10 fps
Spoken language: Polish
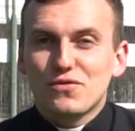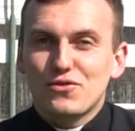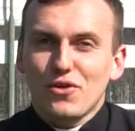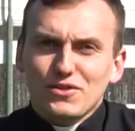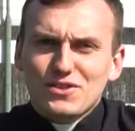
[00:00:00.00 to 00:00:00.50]
w
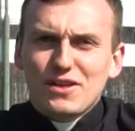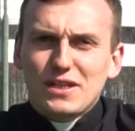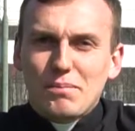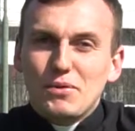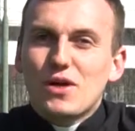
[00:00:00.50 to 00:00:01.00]
którą stronę
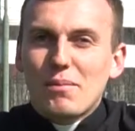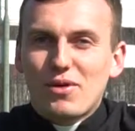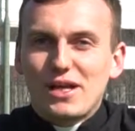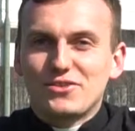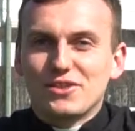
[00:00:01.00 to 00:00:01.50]
ta piłka
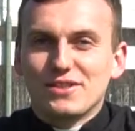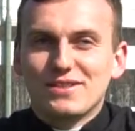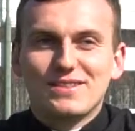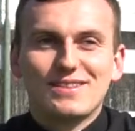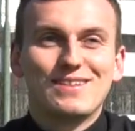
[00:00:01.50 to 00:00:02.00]
poleci.
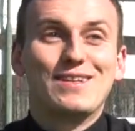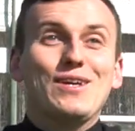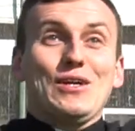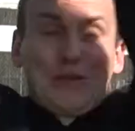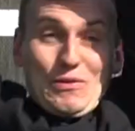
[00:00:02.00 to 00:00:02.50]

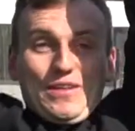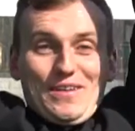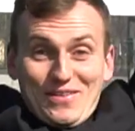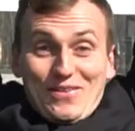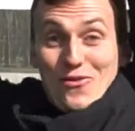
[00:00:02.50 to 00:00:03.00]

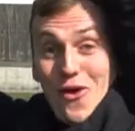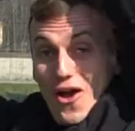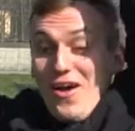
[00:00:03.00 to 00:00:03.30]
O!